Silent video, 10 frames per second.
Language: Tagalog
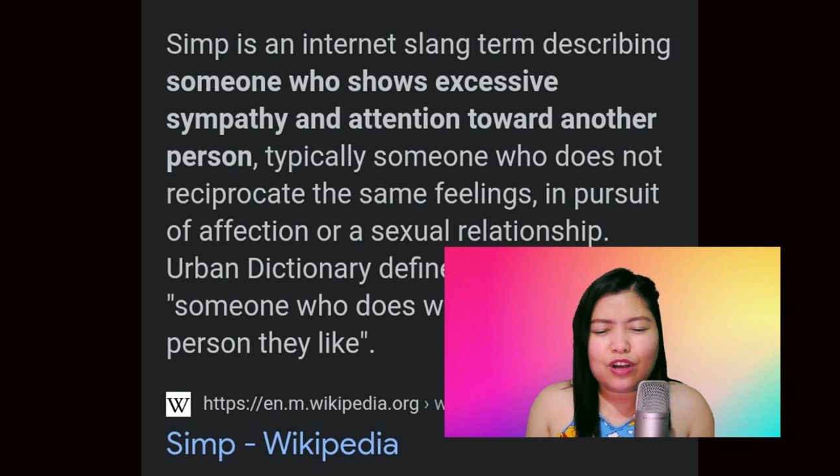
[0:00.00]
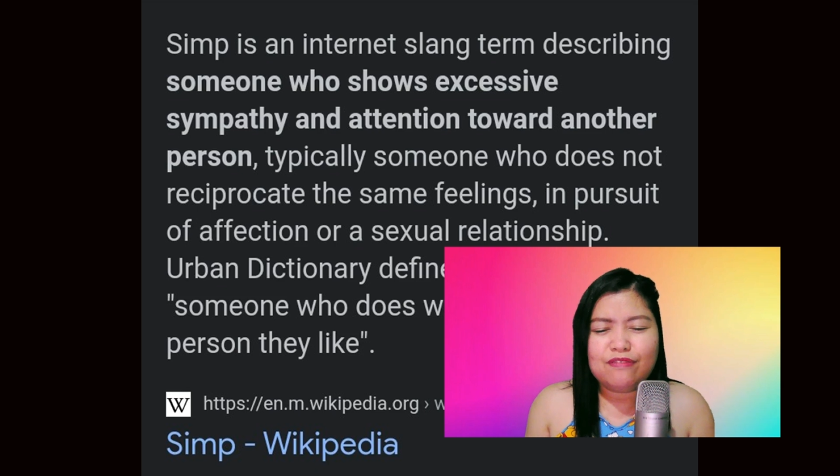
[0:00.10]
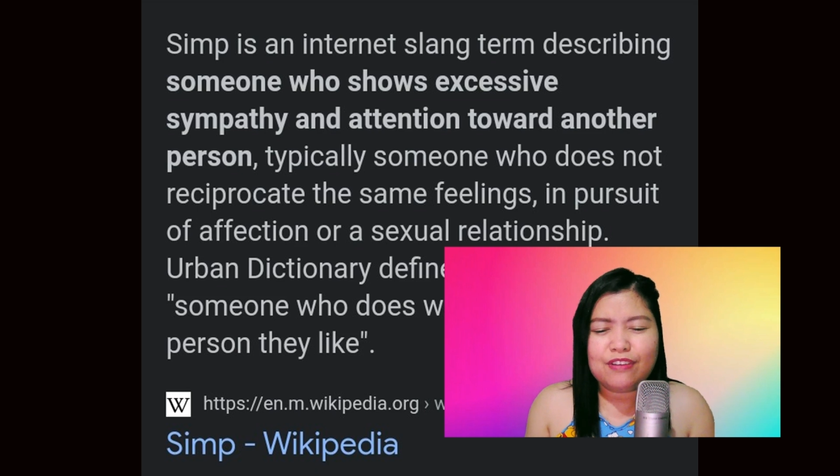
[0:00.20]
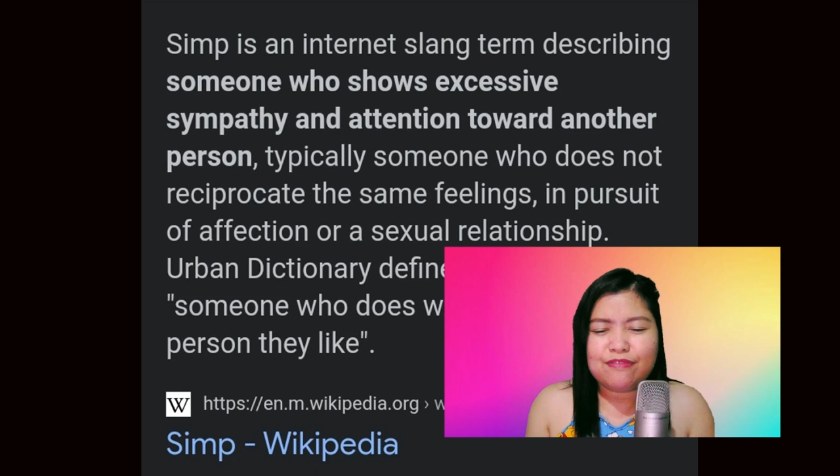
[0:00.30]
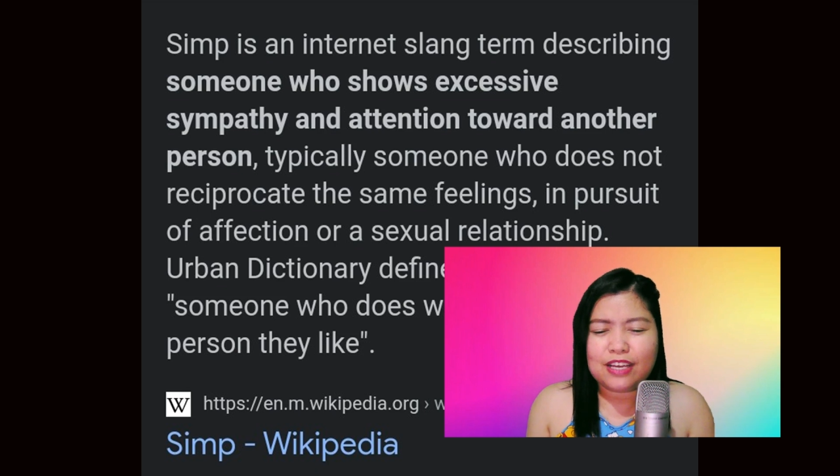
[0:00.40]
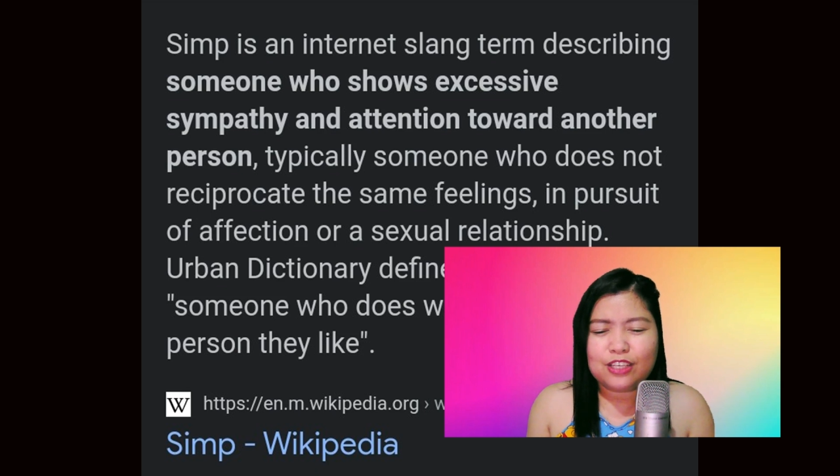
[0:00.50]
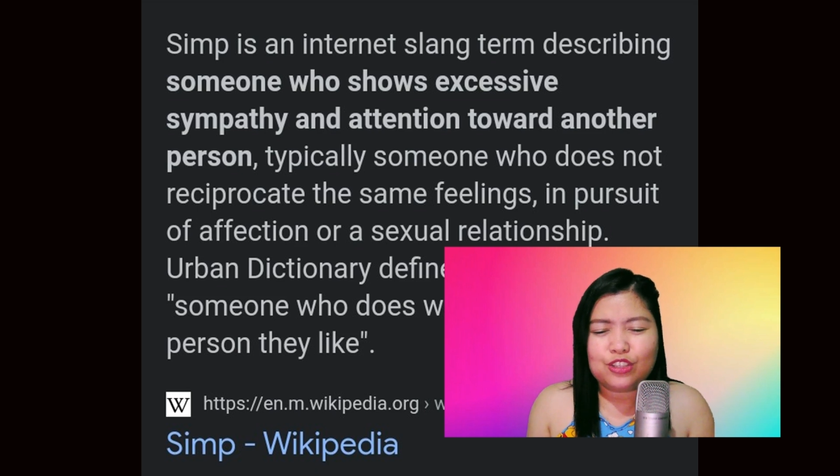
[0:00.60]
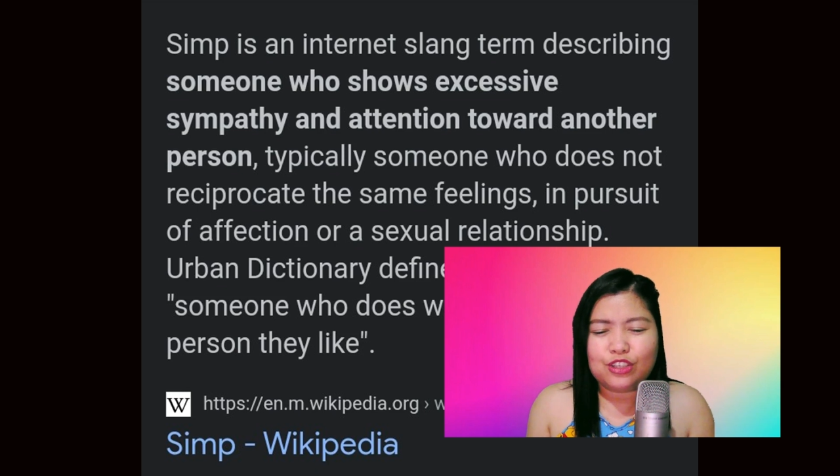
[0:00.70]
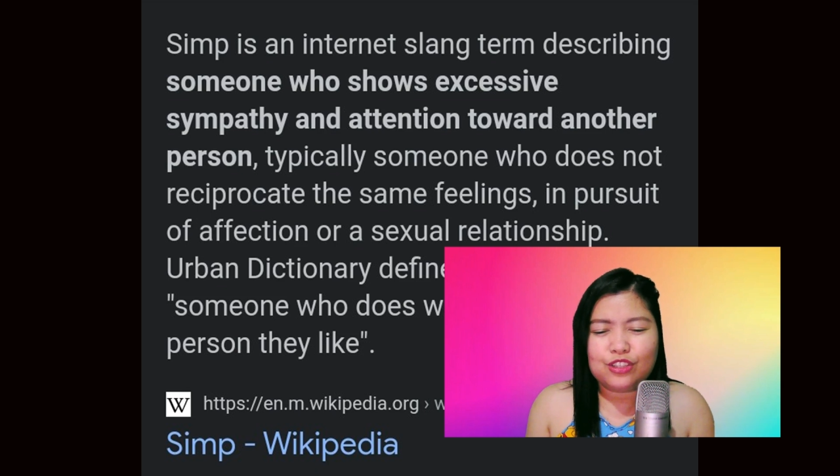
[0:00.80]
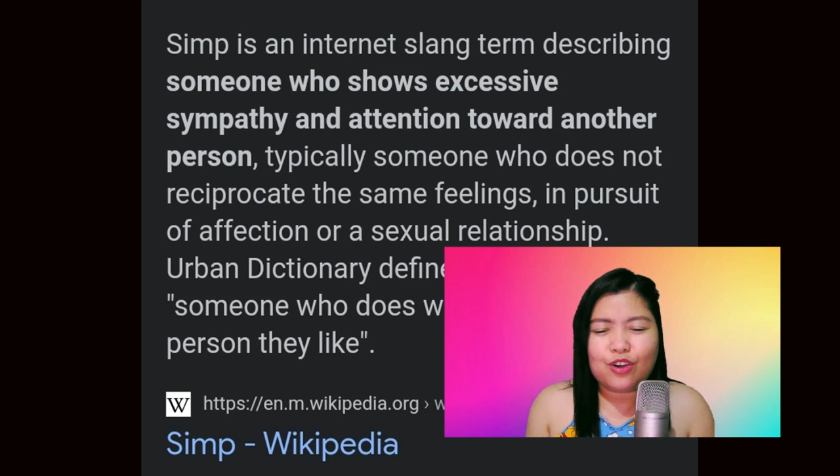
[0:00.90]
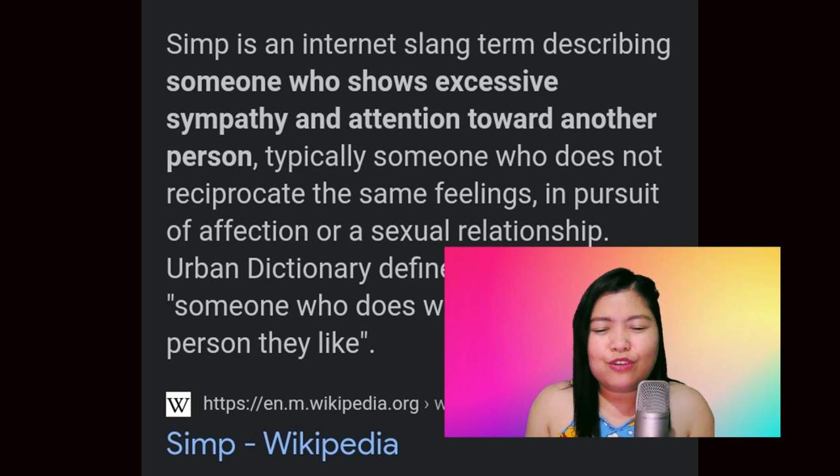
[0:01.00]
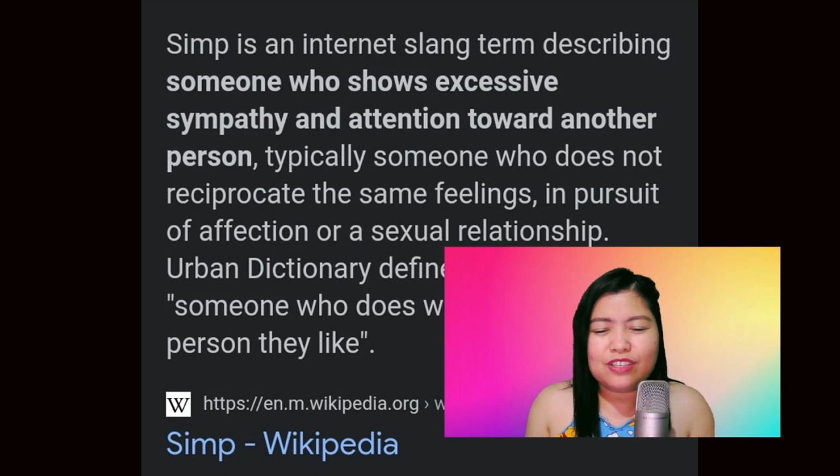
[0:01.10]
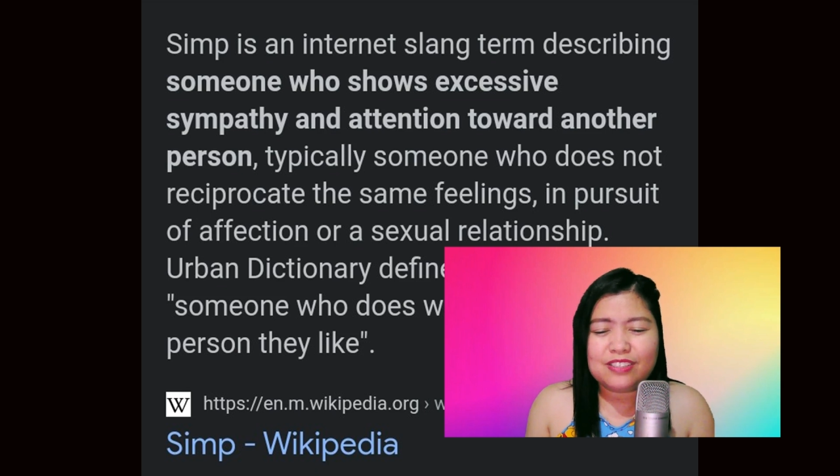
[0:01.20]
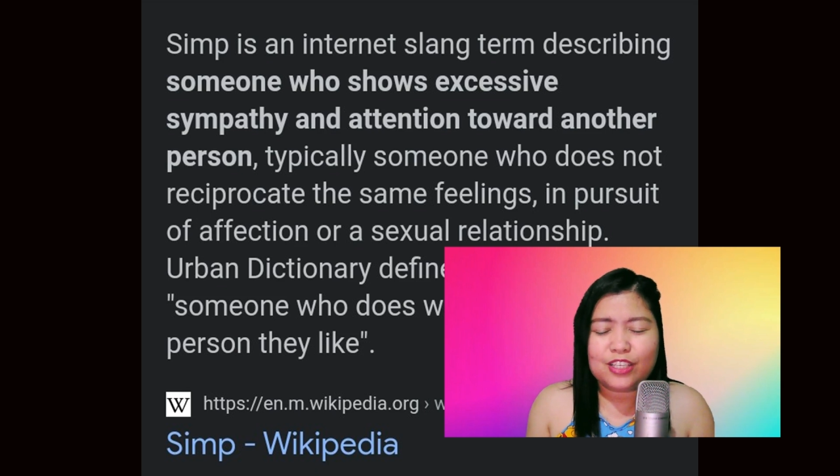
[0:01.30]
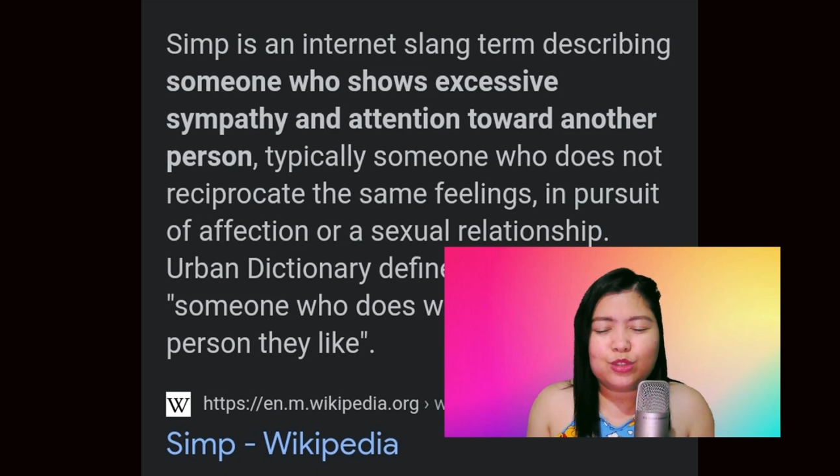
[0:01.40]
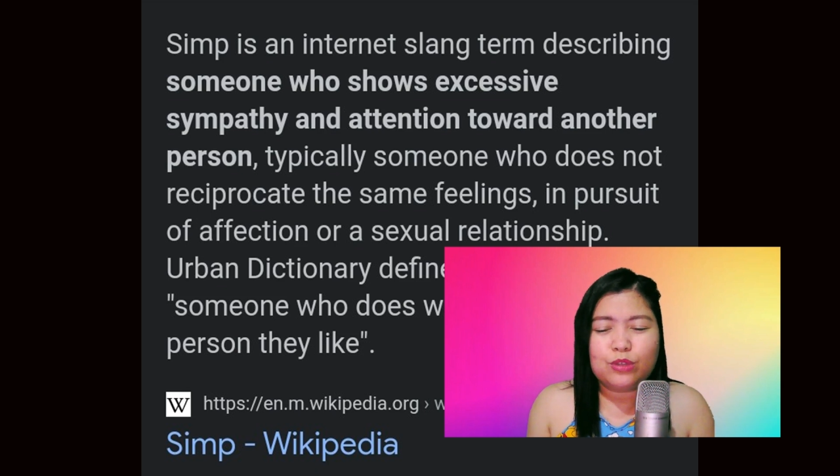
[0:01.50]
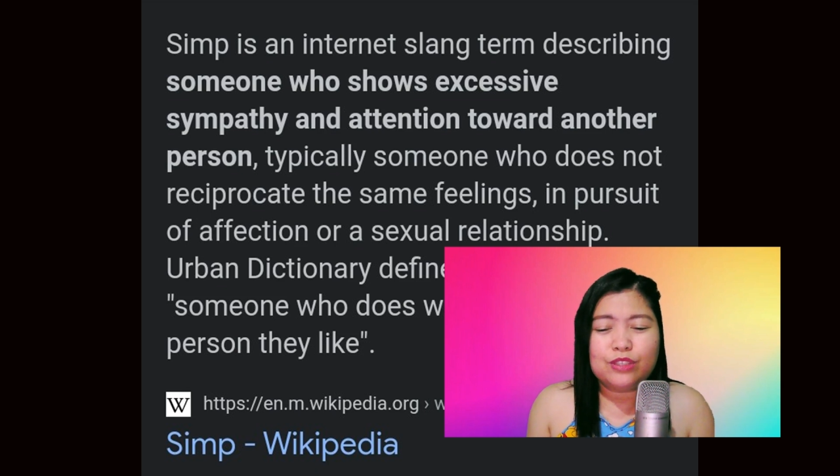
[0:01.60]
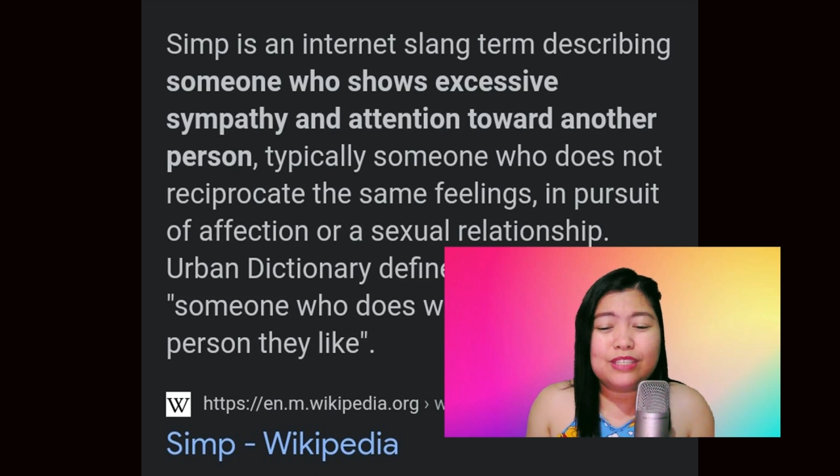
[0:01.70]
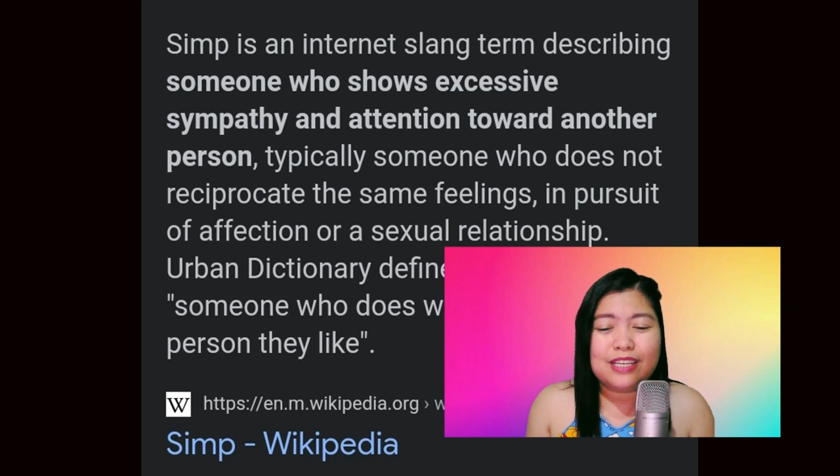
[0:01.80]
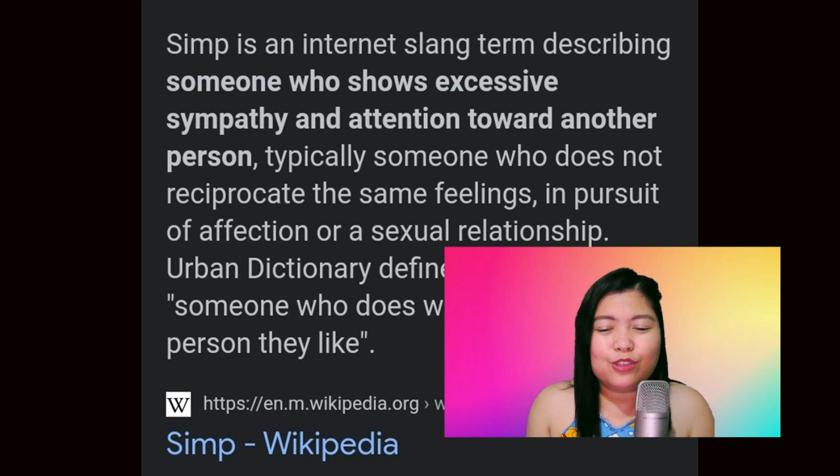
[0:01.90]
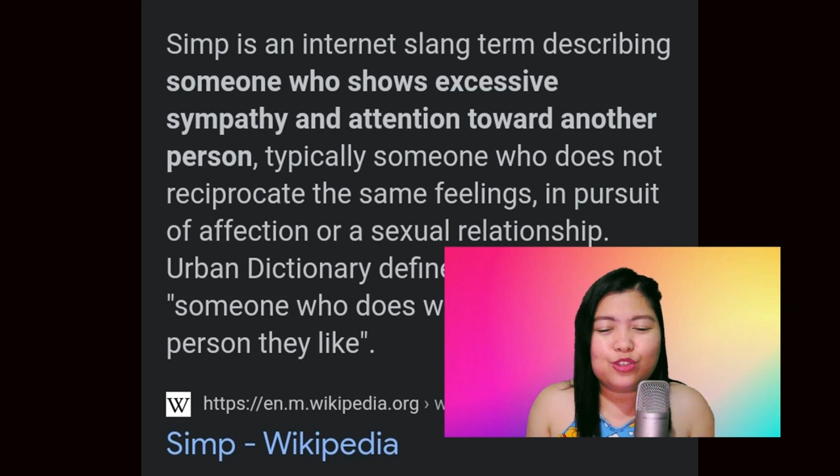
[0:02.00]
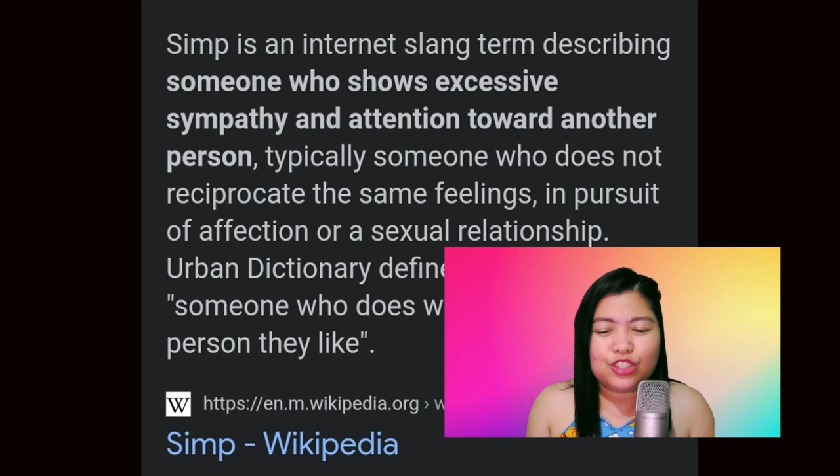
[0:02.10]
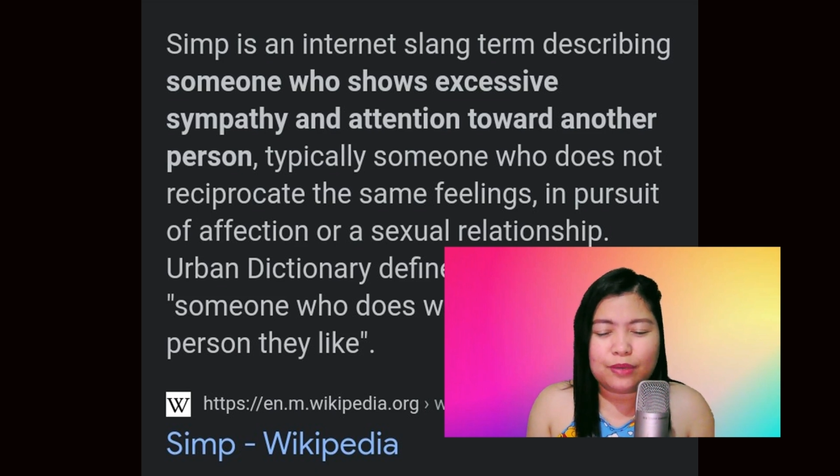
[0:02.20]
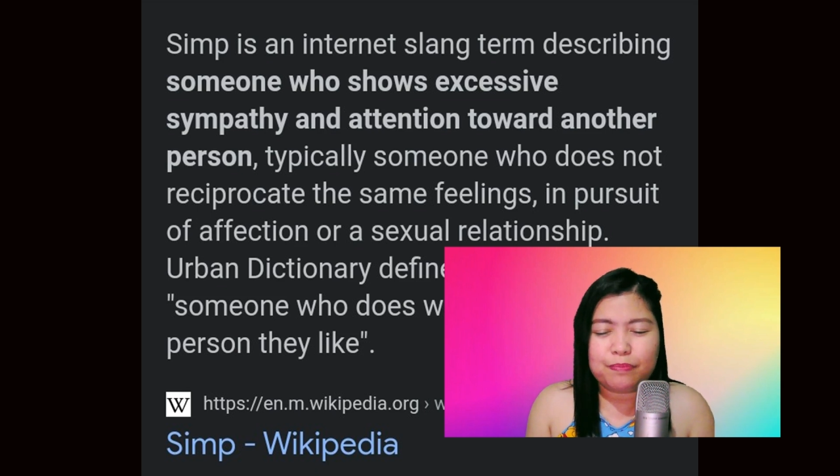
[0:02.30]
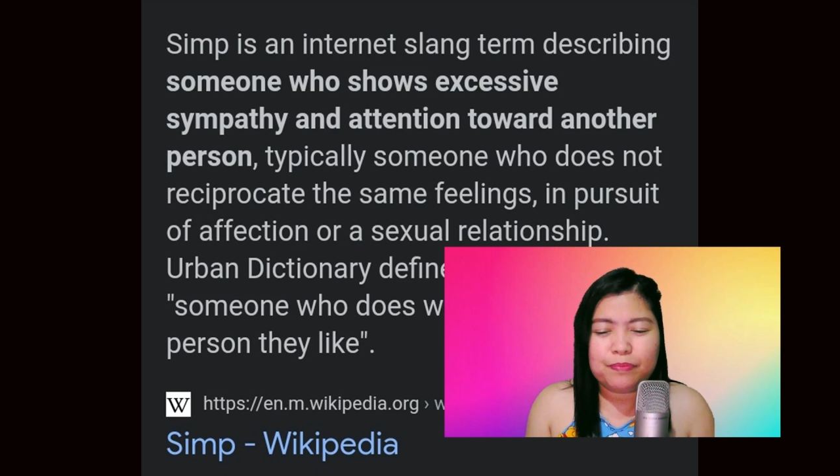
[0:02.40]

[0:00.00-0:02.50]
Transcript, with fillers: of affection or a sexual relationship.